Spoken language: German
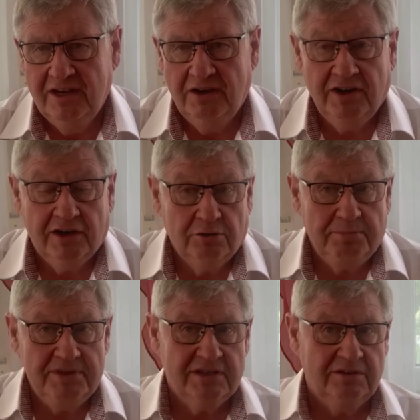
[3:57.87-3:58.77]
Er war auch ein
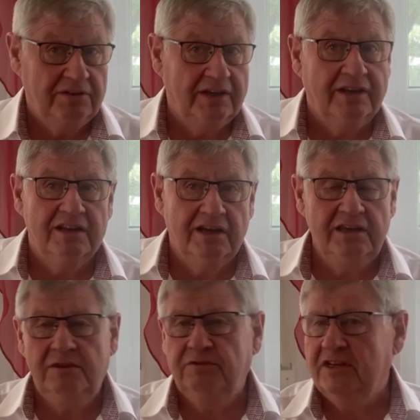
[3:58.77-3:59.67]
bisschen vielleicht
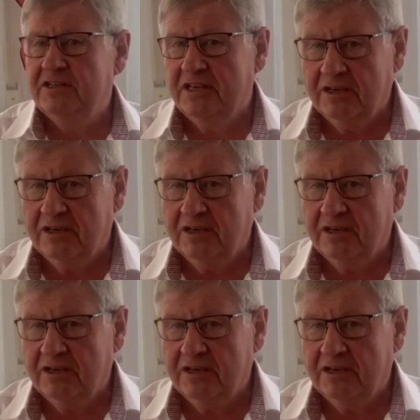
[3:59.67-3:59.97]
naiv, er ist